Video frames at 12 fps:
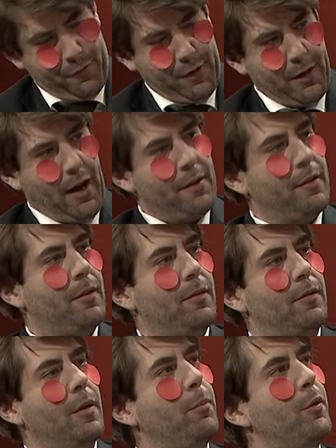für den
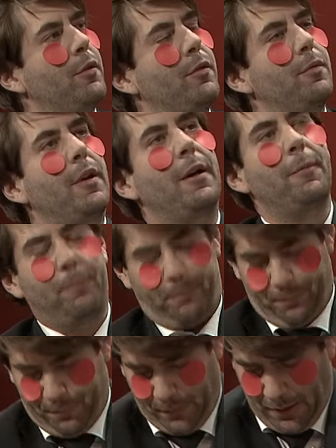Einsatz der Bundeswehr
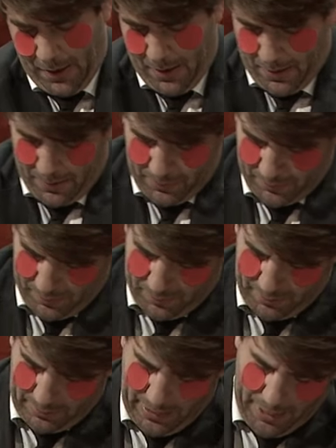ist
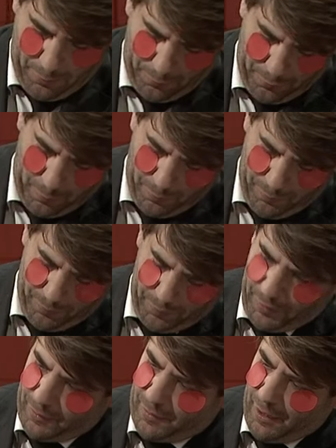Artikel
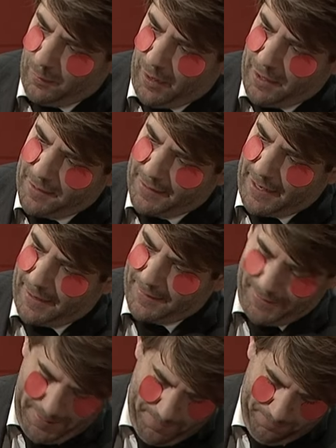51 der
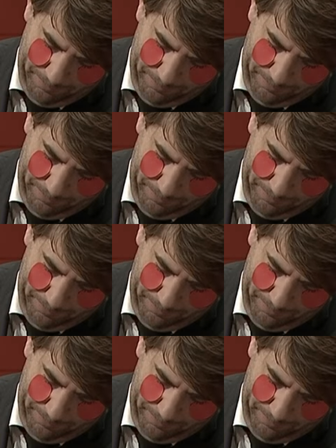UN-Charta.